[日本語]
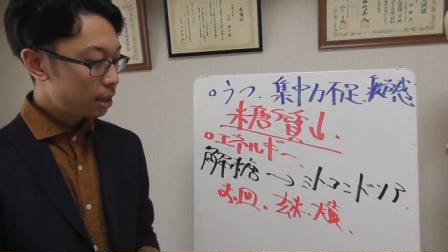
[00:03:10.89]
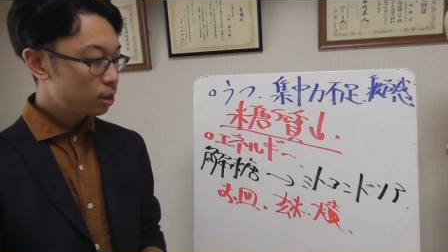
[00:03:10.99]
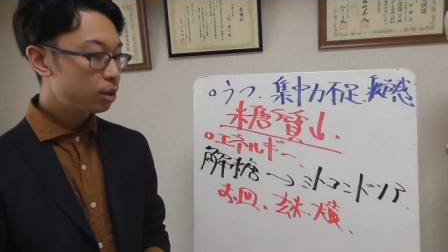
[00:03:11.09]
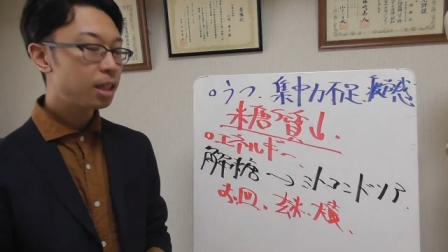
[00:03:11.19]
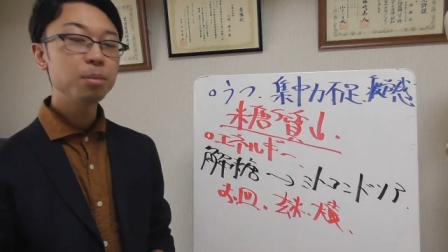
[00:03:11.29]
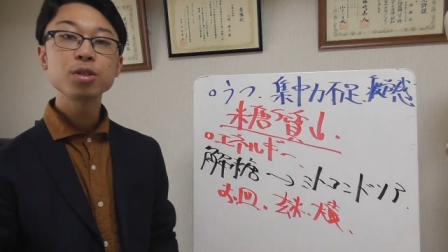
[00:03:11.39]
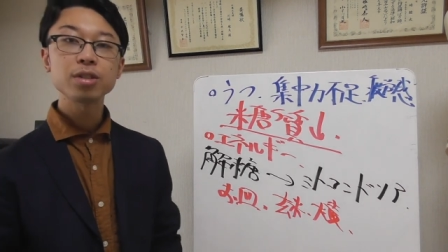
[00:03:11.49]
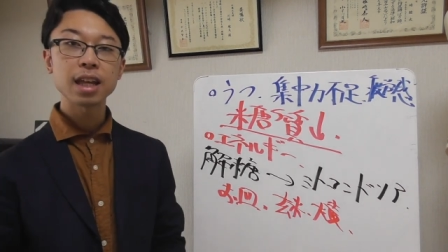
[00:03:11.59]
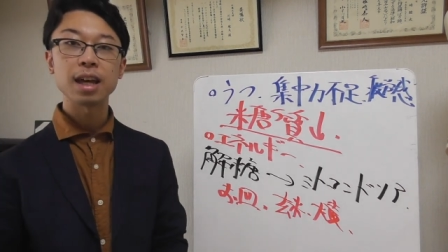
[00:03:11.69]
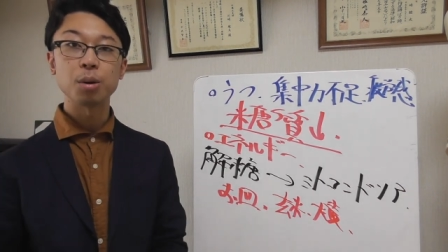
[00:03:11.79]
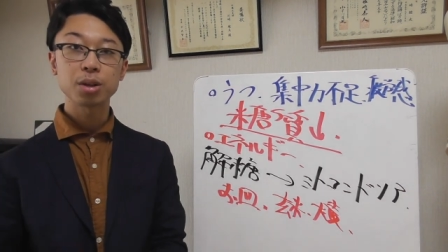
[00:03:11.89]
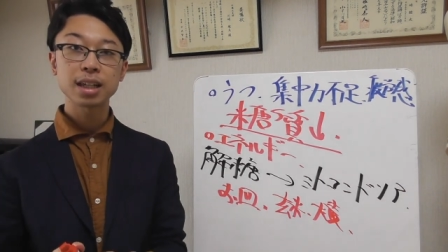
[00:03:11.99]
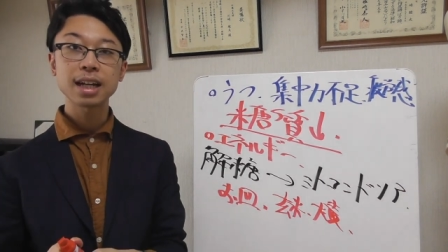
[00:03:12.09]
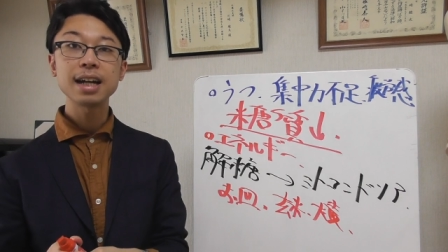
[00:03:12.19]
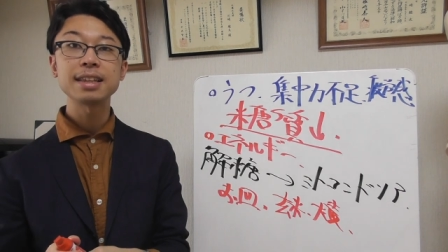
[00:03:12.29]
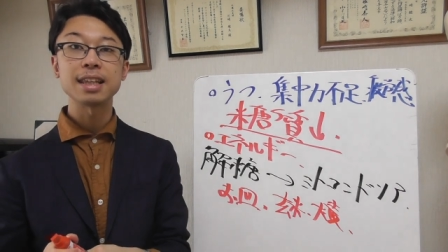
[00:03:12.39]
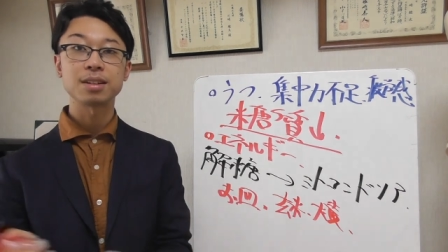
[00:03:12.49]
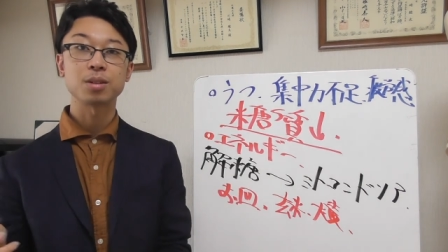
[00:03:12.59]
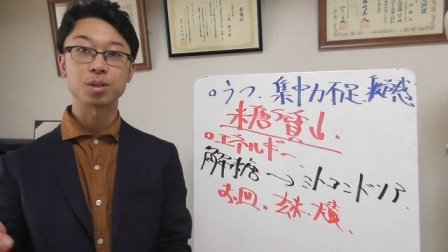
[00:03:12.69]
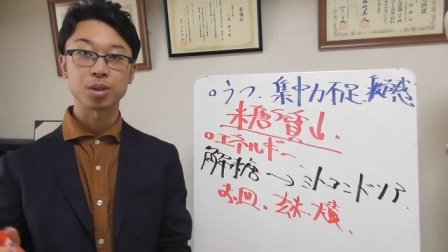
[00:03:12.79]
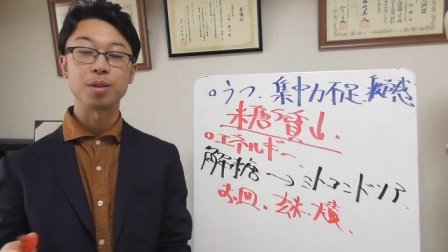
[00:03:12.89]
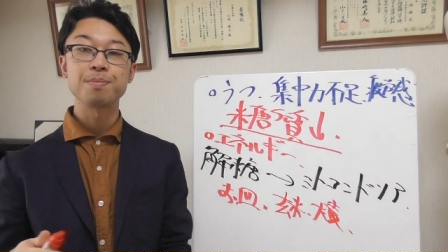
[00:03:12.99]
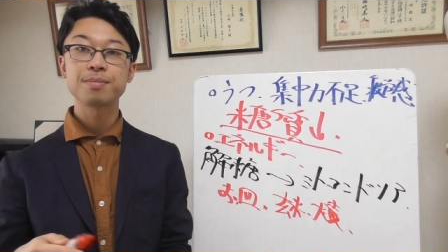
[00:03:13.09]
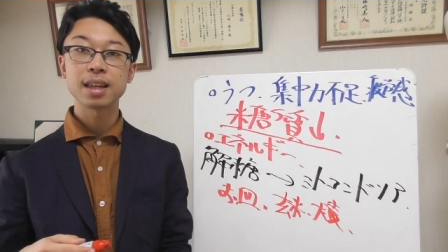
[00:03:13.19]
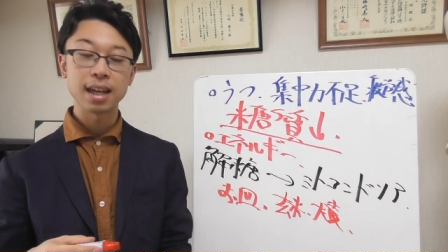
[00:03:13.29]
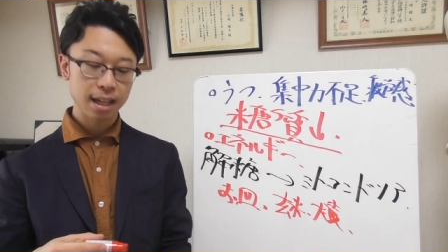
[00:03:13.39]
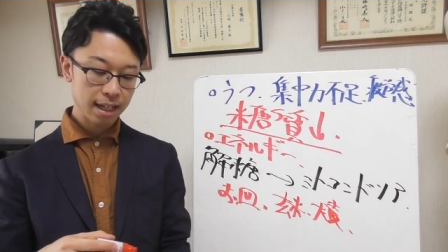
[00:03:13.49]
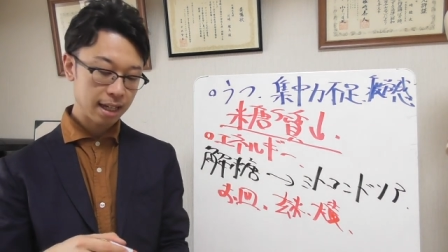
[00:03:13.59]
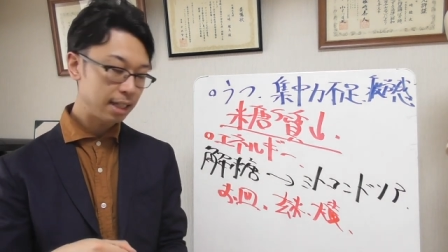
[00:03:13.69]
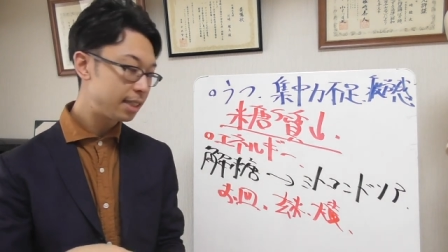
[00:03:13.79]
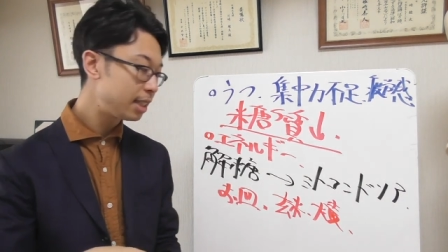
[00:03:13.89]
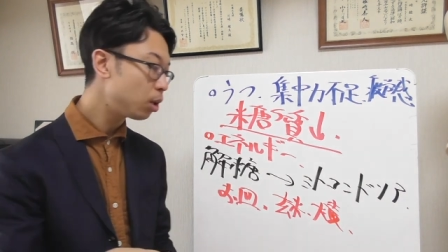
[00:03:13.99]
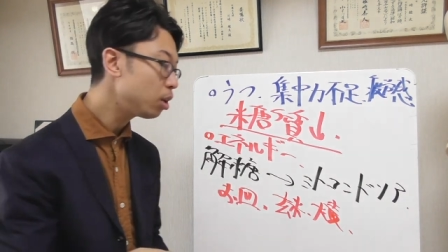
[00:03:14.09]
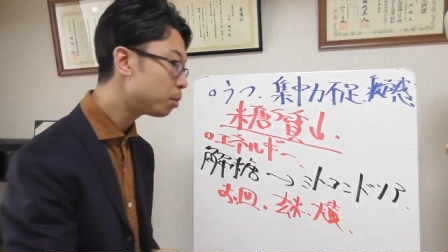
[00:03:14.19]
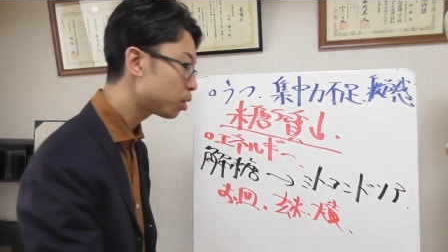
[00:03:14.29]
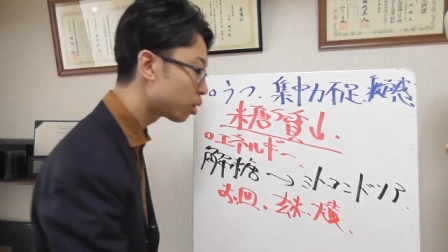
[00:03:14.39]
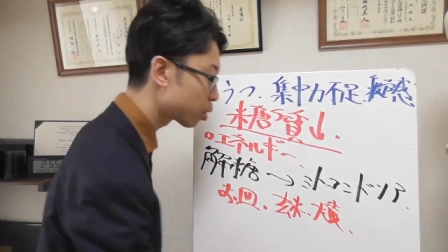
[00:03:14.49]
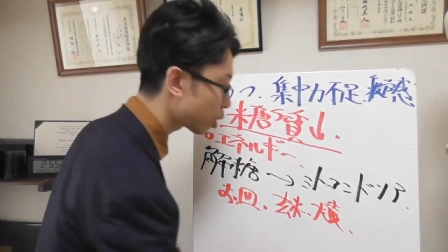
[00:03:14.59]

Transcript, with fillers: そういったもので置き換えていくこと、えー、白いものを